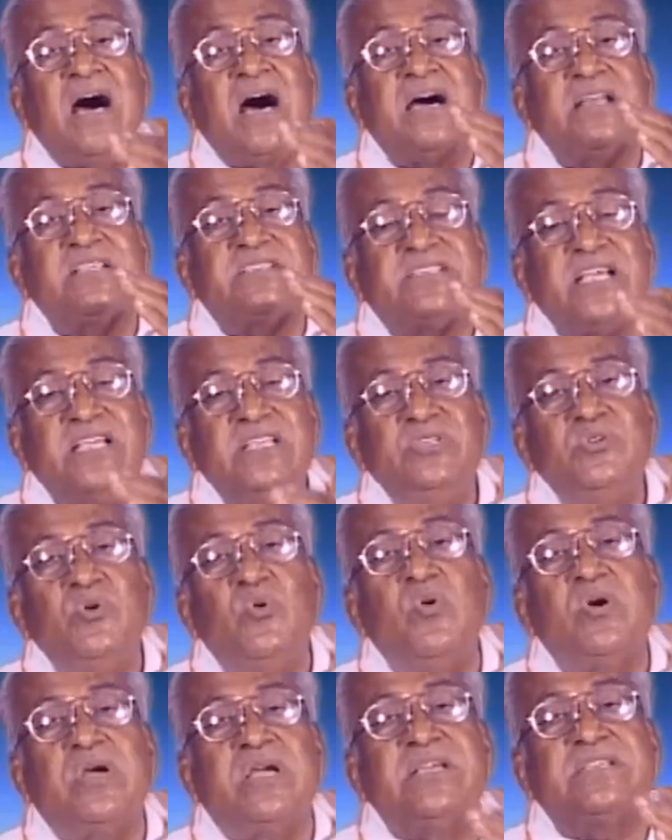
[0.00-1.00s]
हर
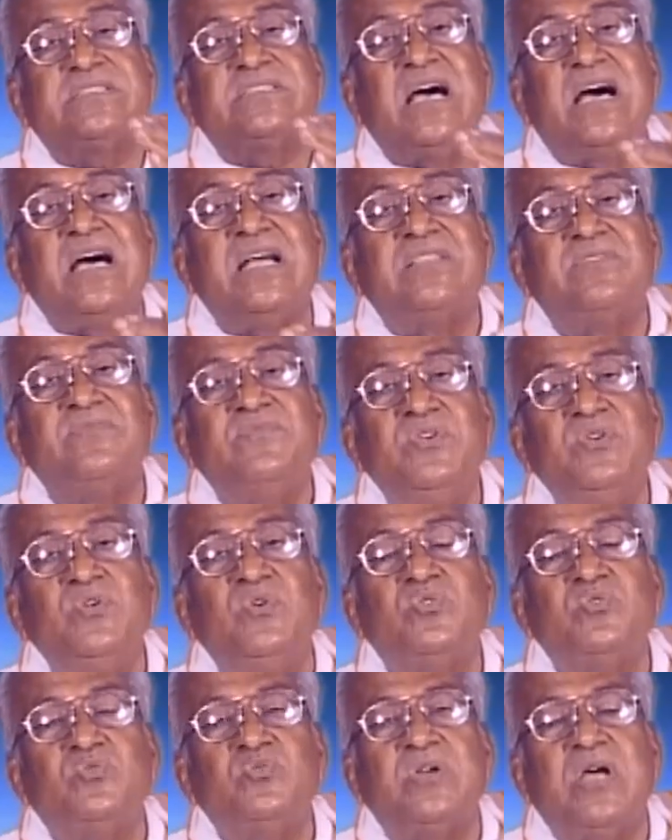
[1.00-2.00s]
संयोग के साथ
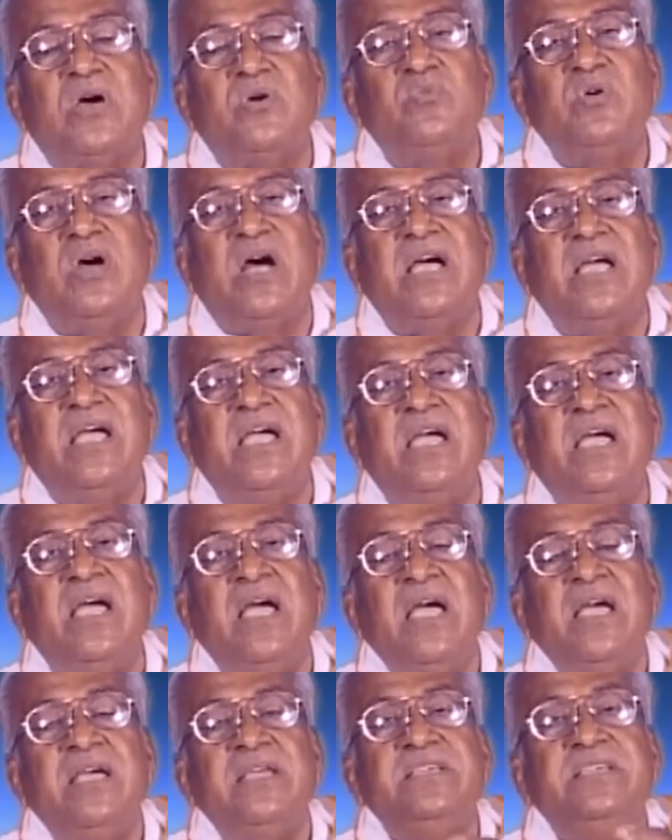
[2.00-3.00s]
वियोग जुड़ा हुआ
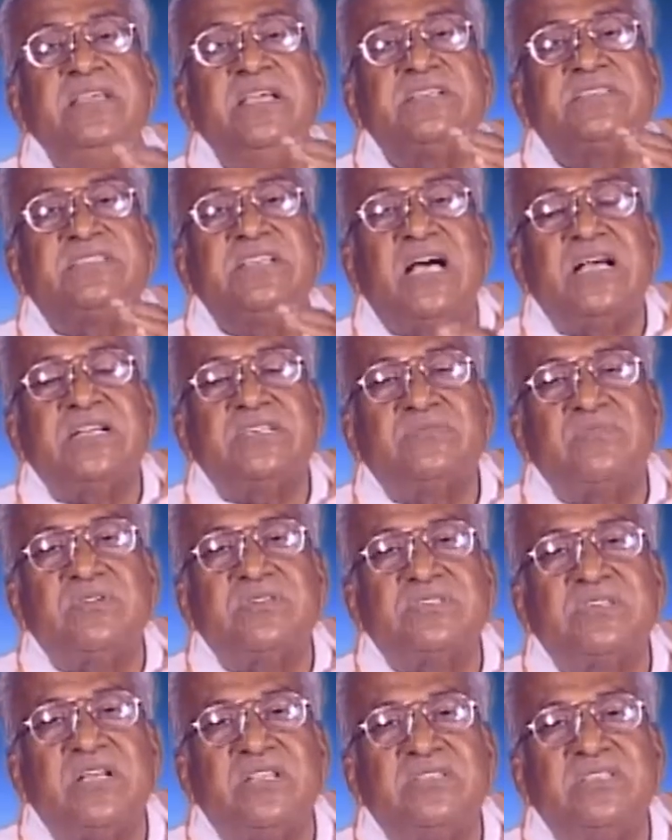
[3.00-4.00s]
है ये शाश्वत
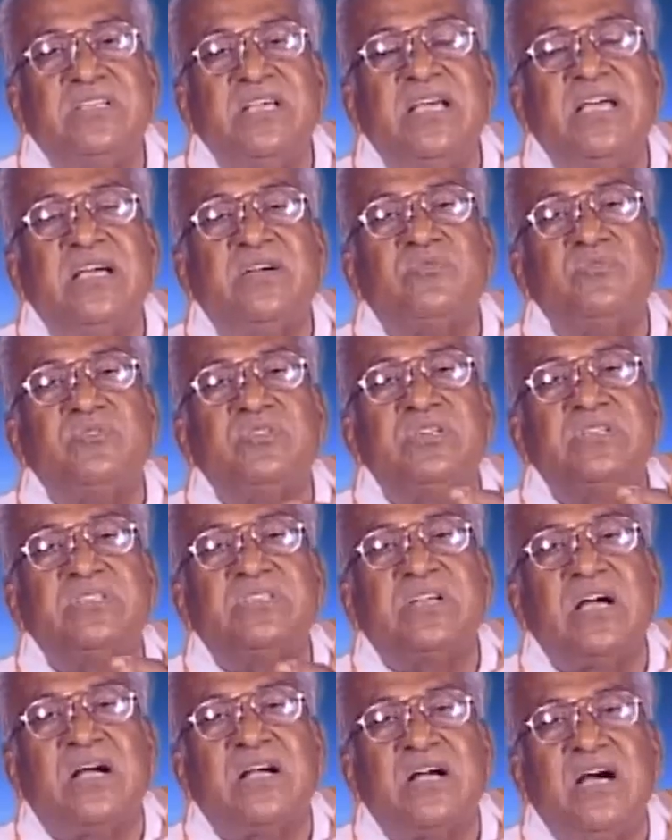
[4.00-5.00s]
सत्य है कुदरत
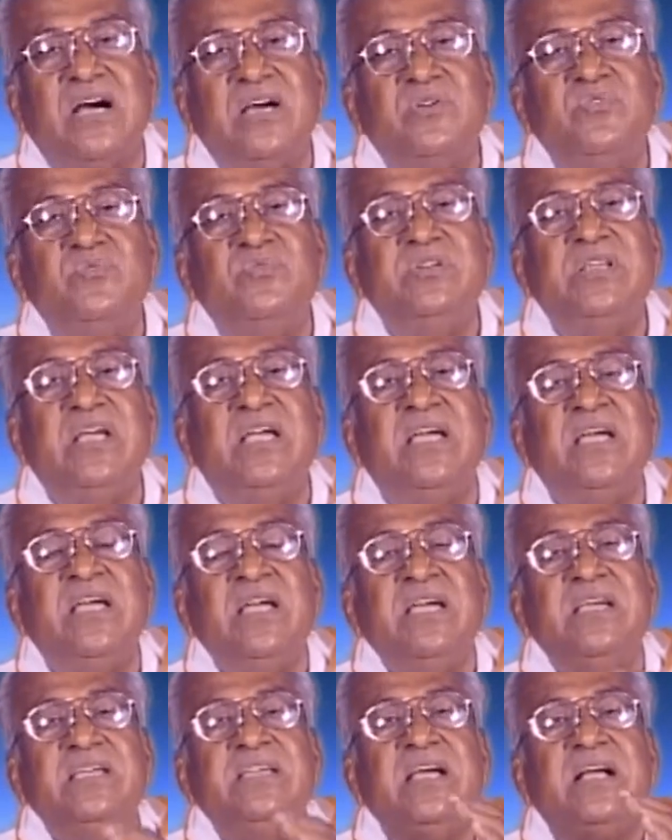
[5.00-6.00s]
का कानून
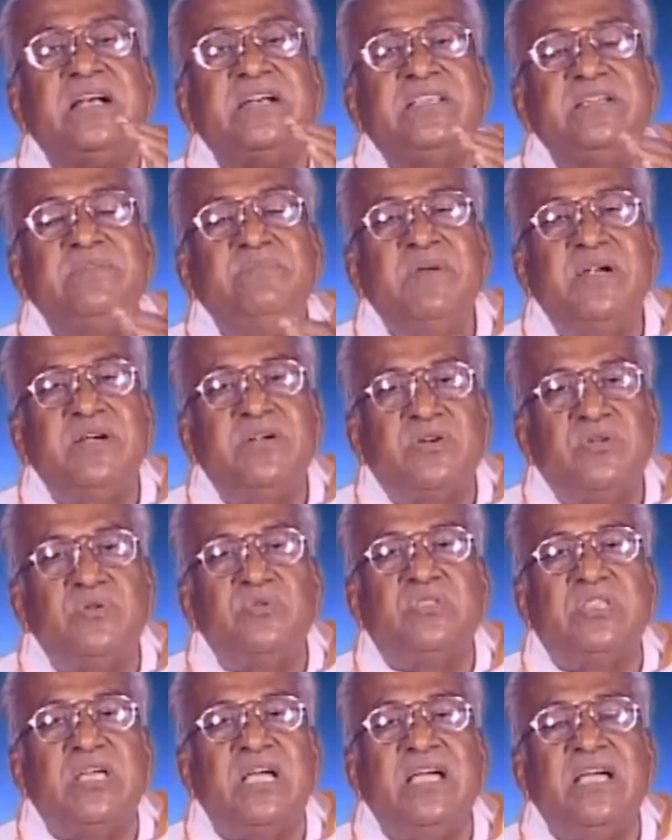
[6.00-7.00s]
है ये अल्टीमेट
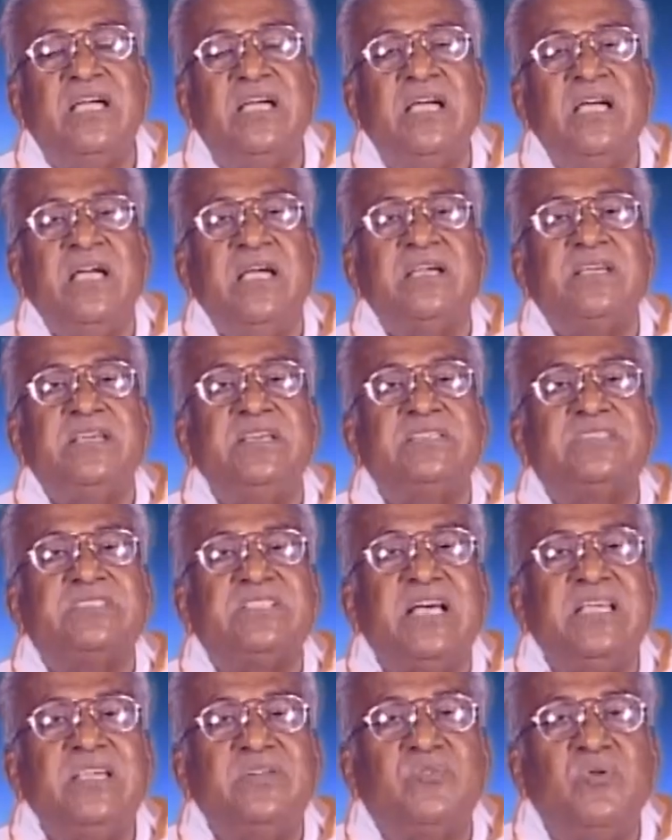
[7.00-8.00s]
ट्रुथ है कि
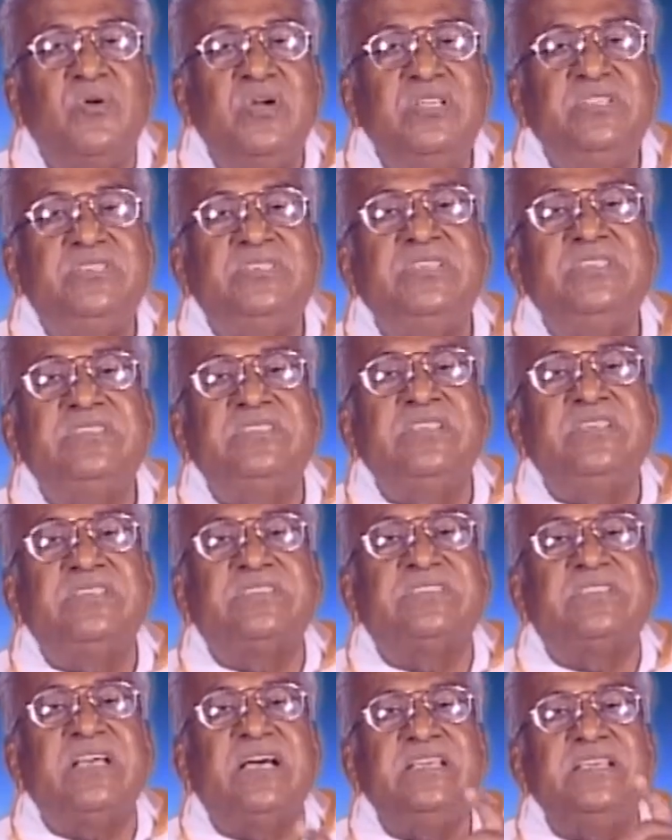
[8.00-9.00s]
स्थाई कोई चीज़ नहीं
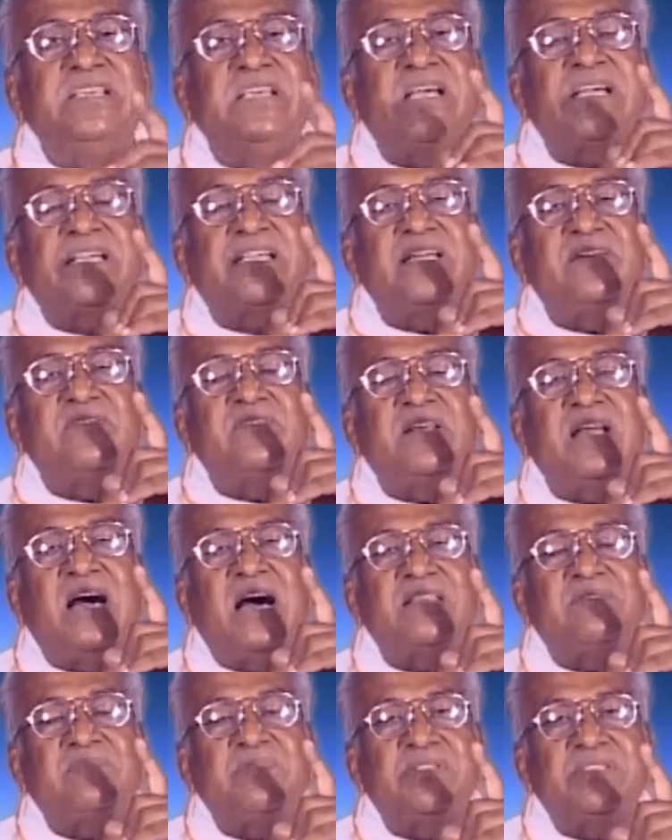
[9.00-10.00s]
स्थाई है केवल
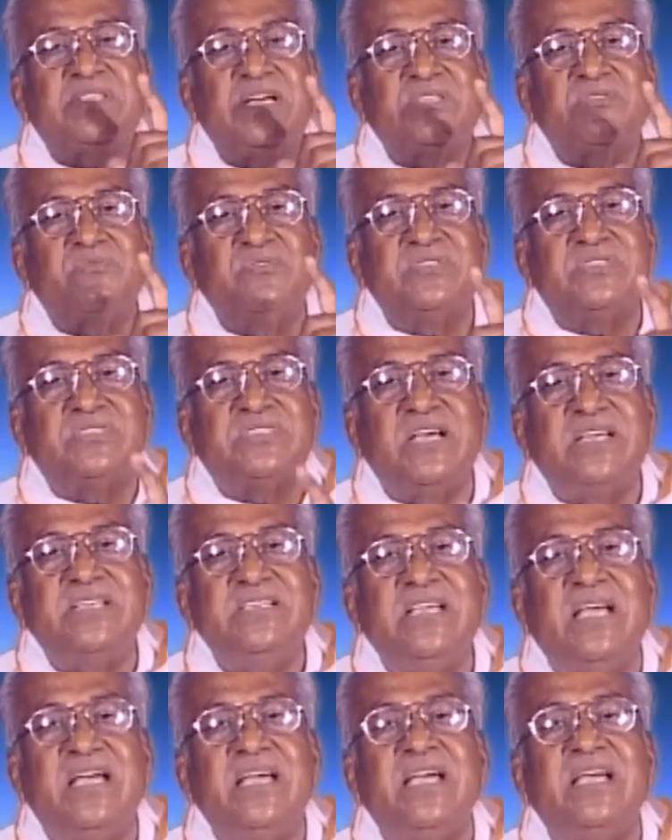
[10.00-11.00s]
आत्मा तत्व तो
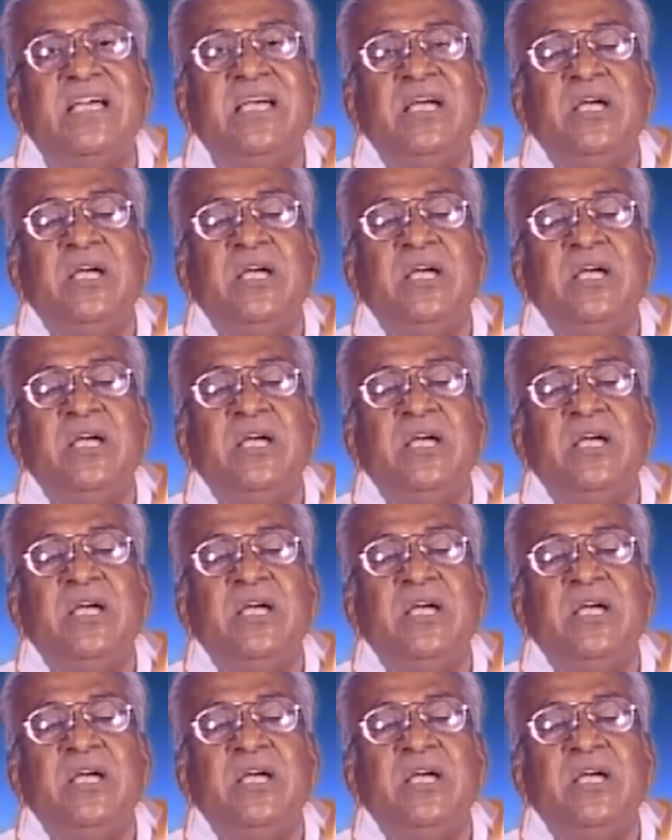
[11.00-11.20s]
स्थाई है